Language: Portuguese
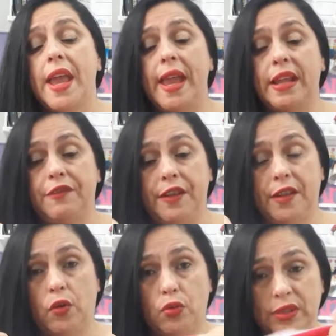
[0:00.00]
Ela é
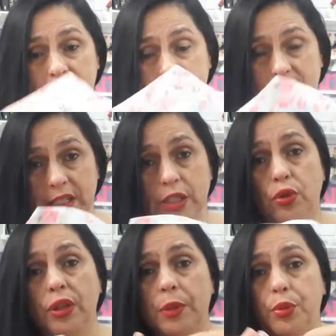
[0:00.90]
feita com
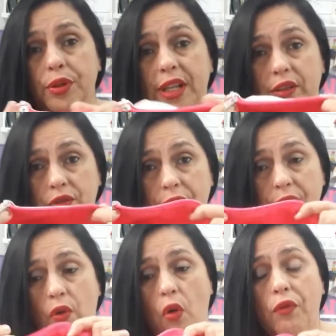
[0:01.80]
tecido e por dentro
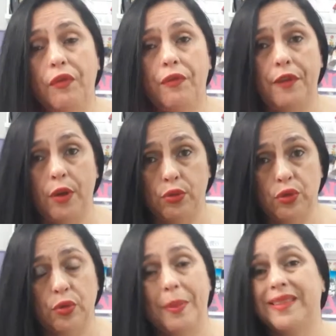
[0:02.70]
com
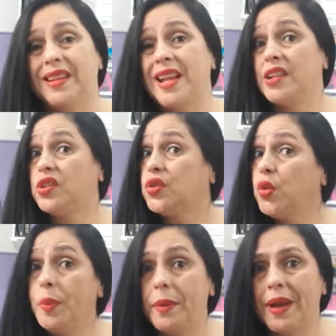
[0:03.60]
feltro, materiais
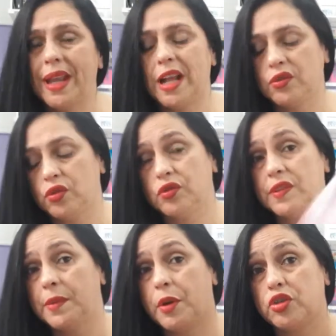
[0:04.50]
super baratos, onde
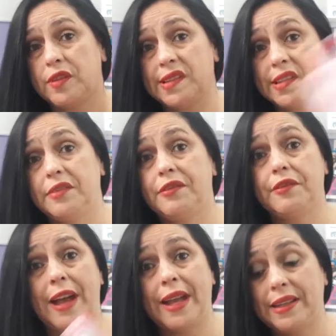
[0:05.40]
você pode fazer
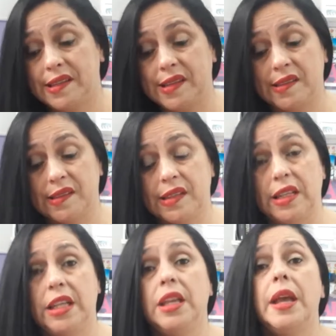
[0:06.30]
várias dessas
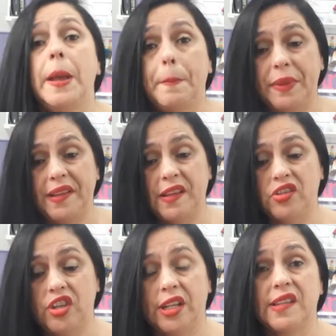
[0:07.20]
aqui,
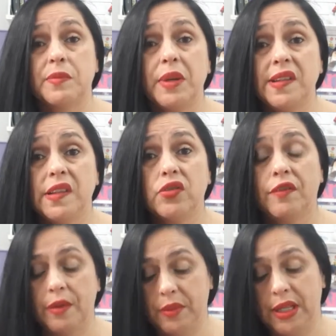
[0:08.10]
presentear as mães da sua
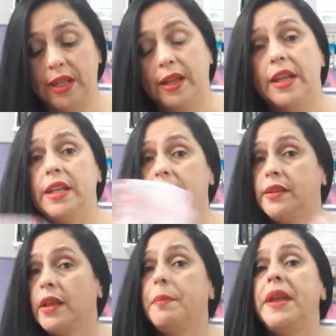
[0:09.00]
família e
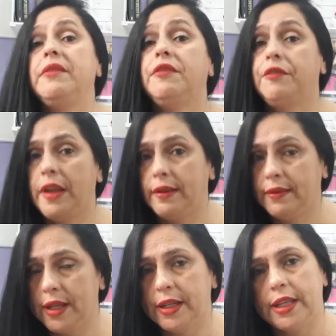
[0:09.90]
também
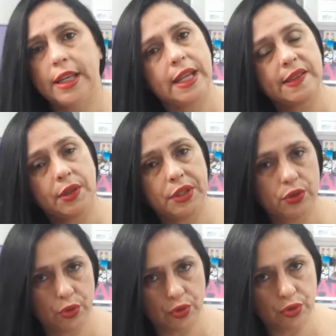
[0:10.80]
vender, que esse é o
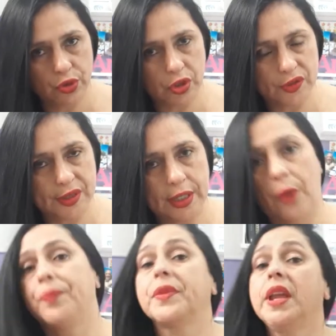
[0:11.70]
intuito do nosso
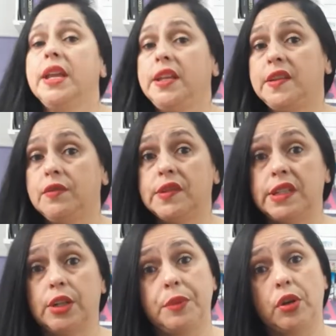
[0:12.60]
canal. E se você
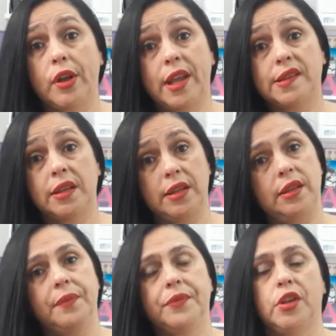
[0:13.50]
não me conhece
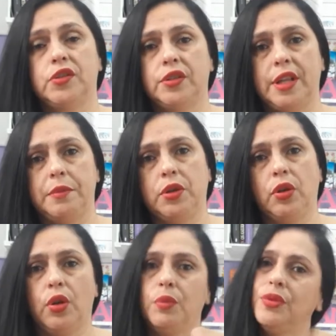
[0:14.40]
ainda, eu sou Debbie
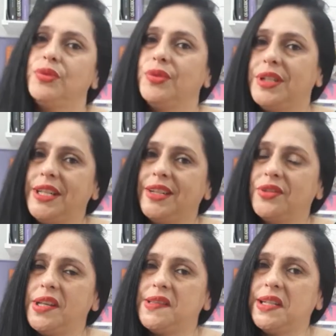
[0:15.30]
Colombo do Criando
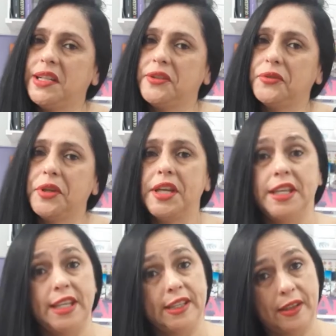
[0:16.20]
e Reciclando.
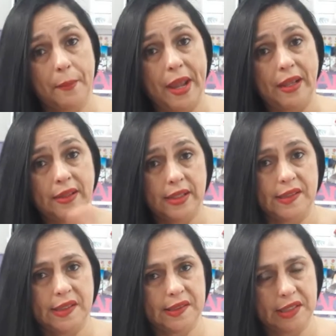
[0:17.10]
E também
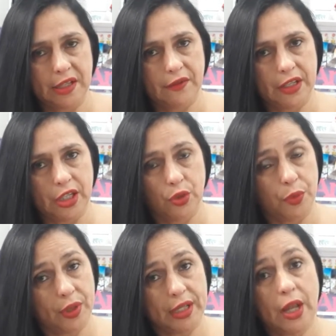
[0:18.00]
se inscreva aqui no
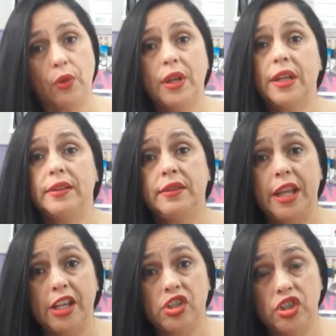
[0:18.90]
meu canal,
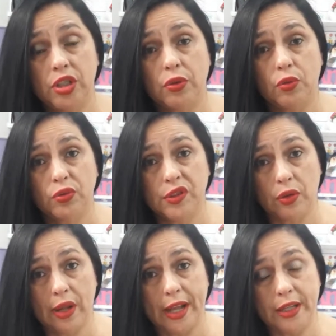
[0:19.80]
deixe o seu
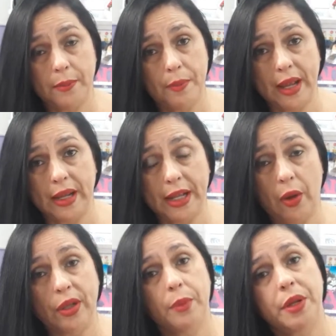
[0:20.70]
like bem legal
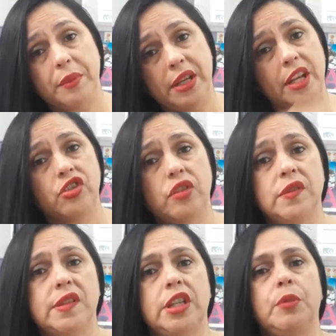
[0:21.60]
aqui pra mim e ative o
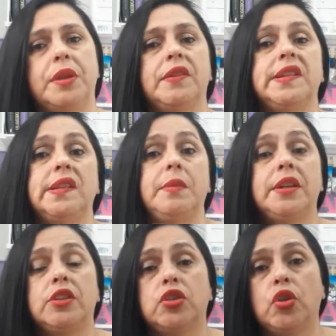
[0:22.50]
sininho para
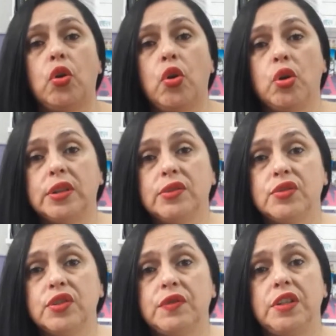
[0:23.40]
receber todos
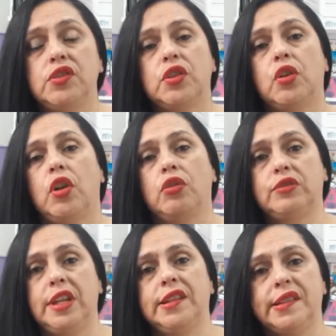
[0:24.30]
os vídeos que eu coloco
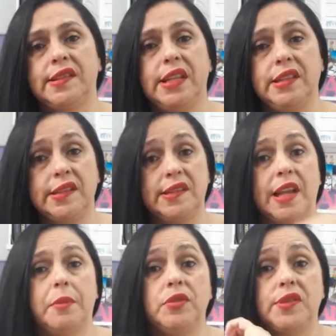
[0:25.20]
terças, quintas e
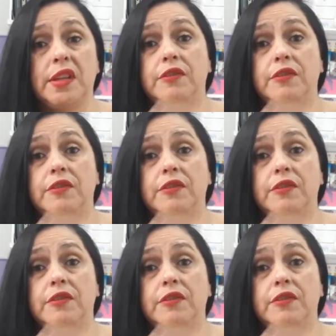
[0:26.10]
sábados, sem